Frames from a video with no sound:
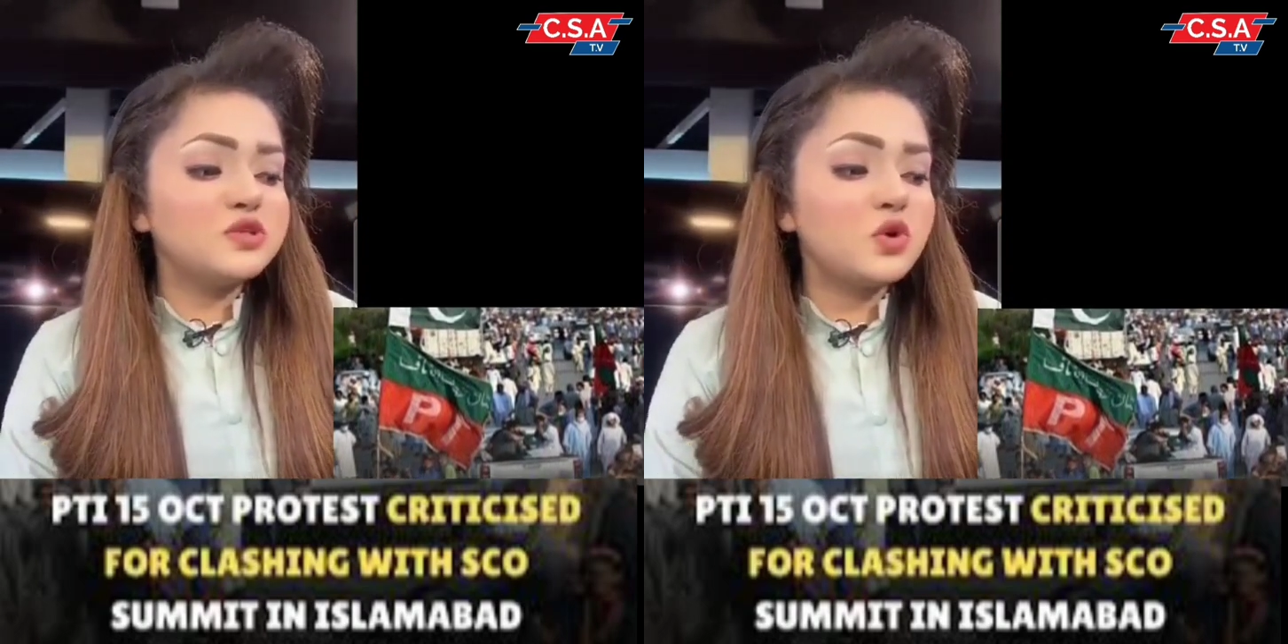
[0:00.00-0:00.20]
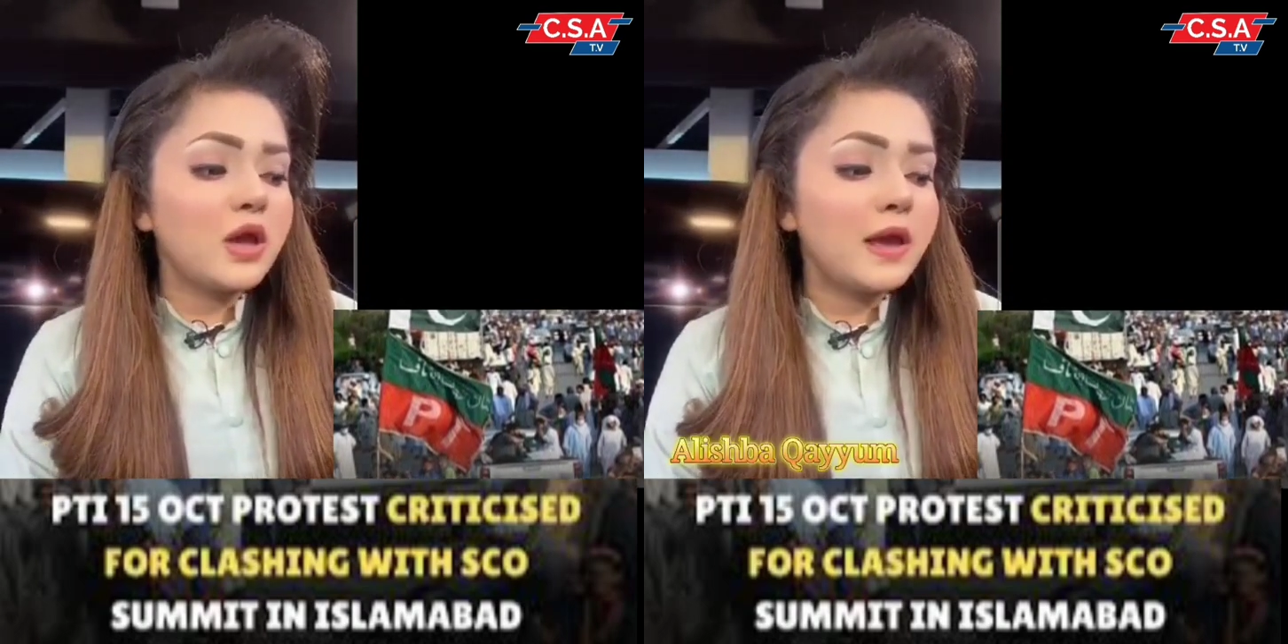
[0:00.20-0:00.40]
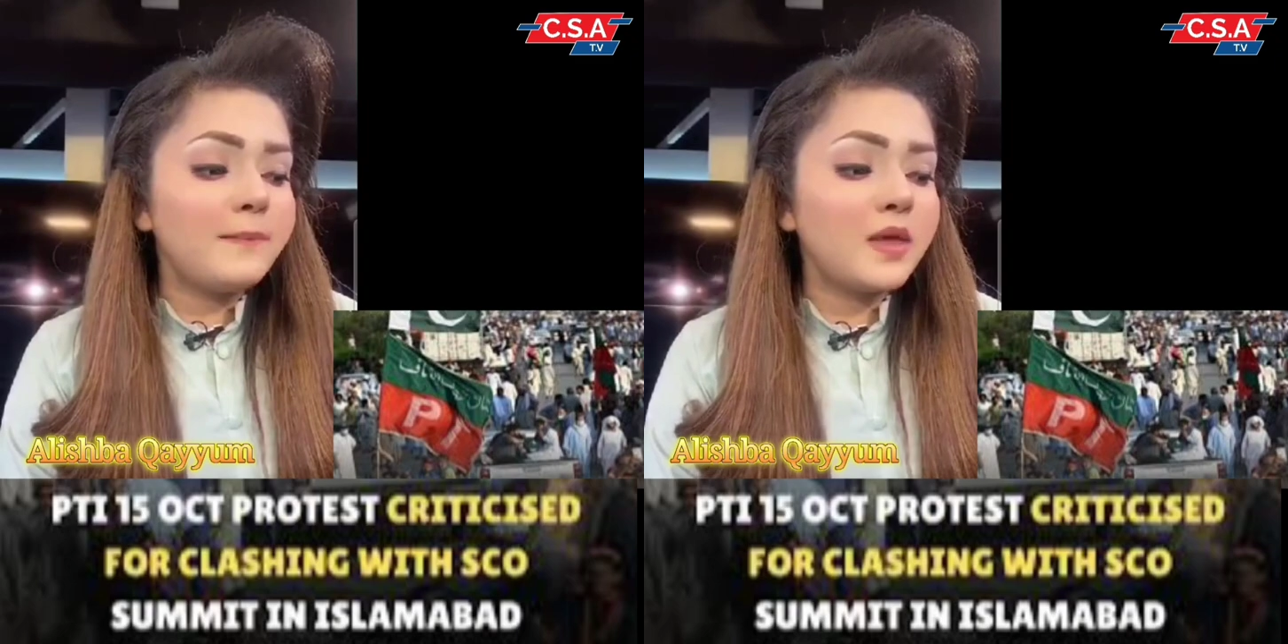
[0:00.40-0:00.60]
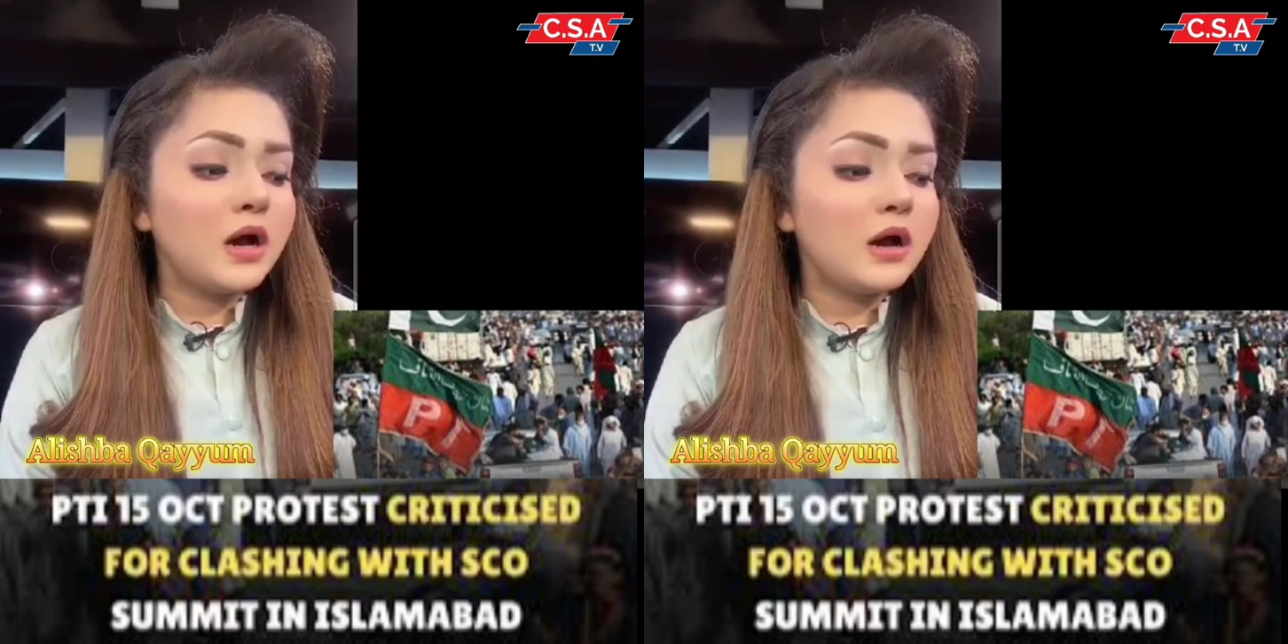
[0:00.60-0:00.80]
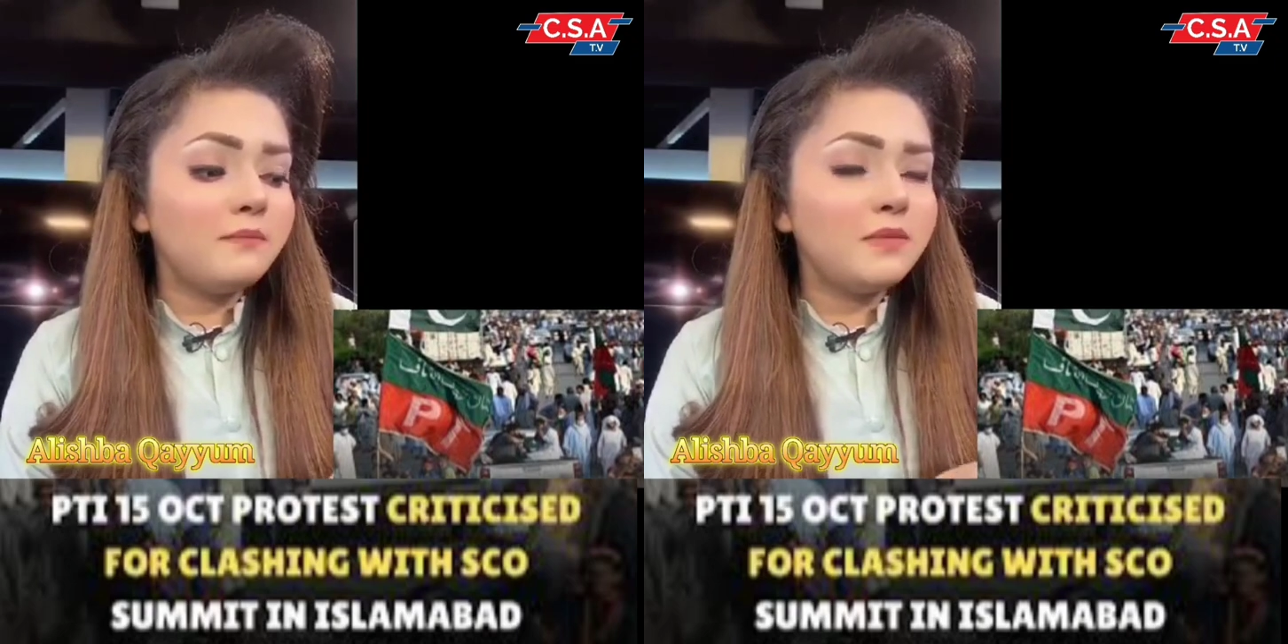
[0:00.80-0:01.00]
जिसमें जो है
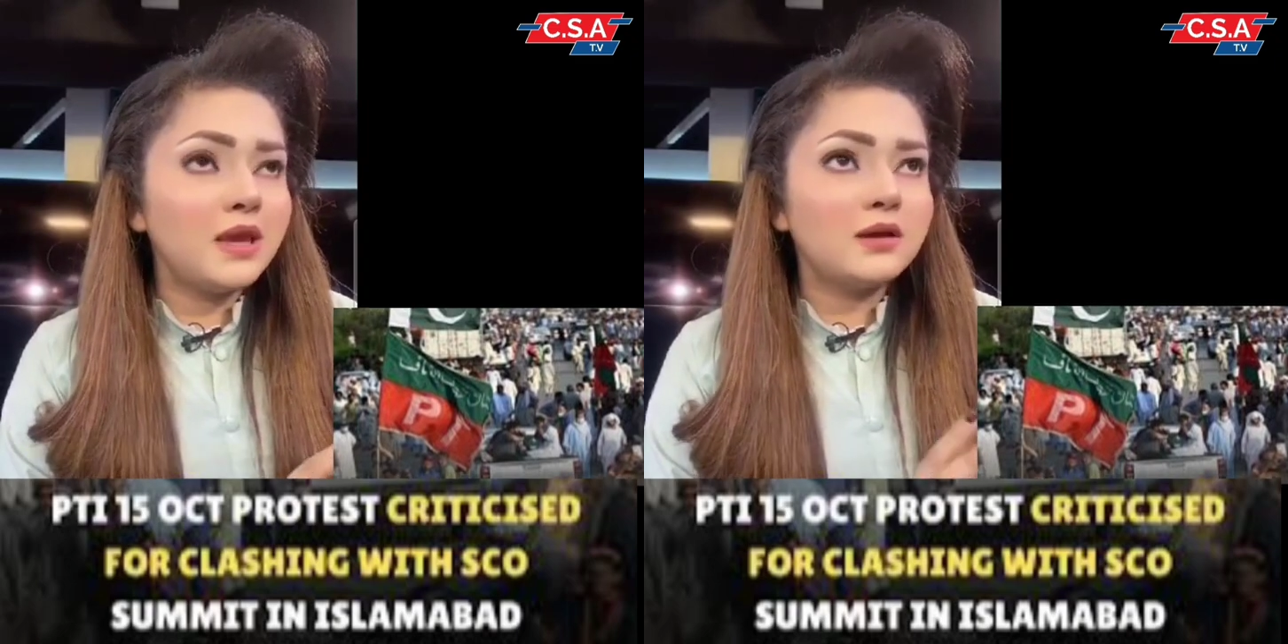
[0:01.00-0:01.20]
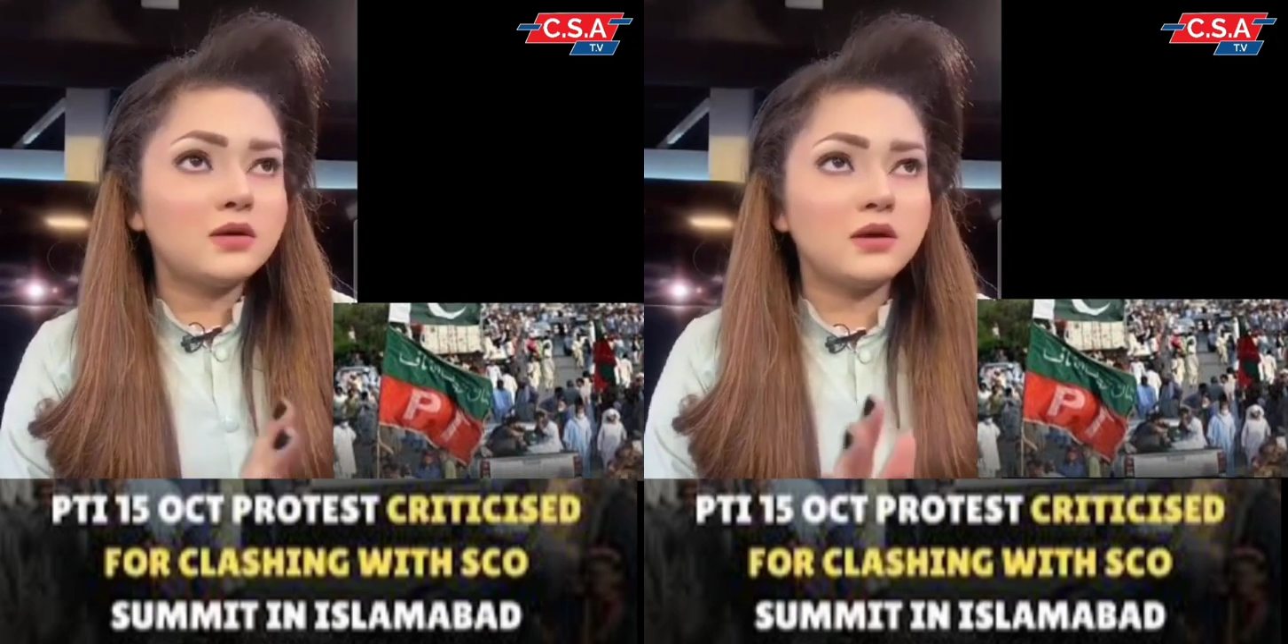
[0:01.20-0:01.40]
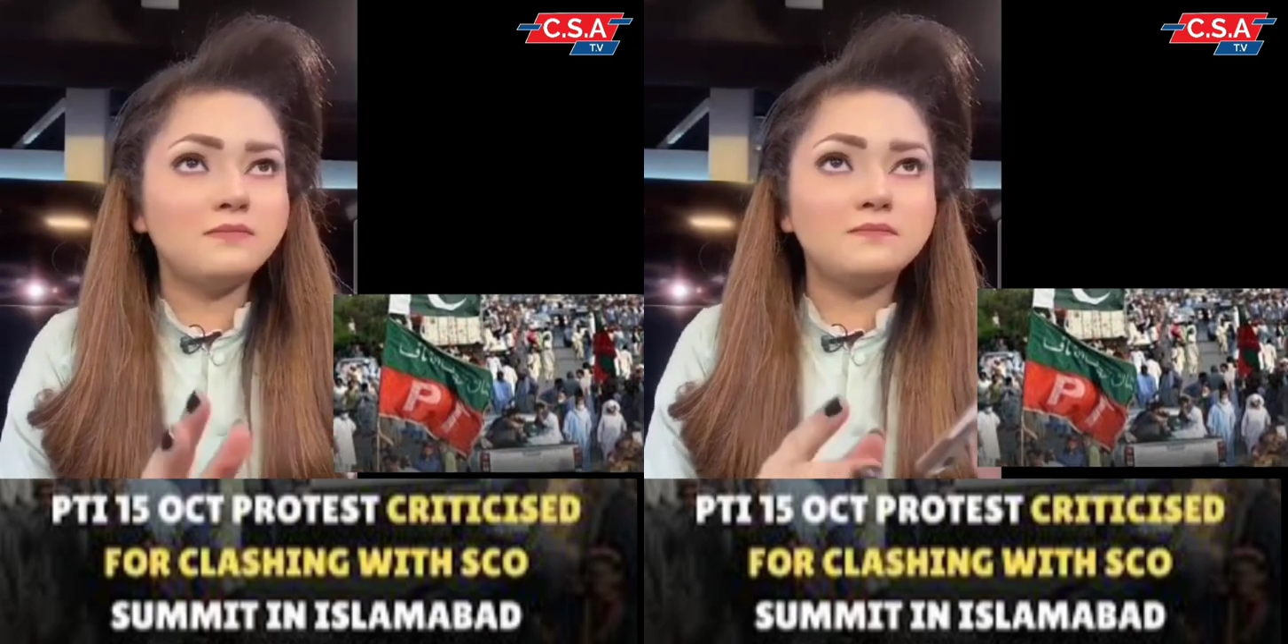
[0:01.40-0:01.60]
एक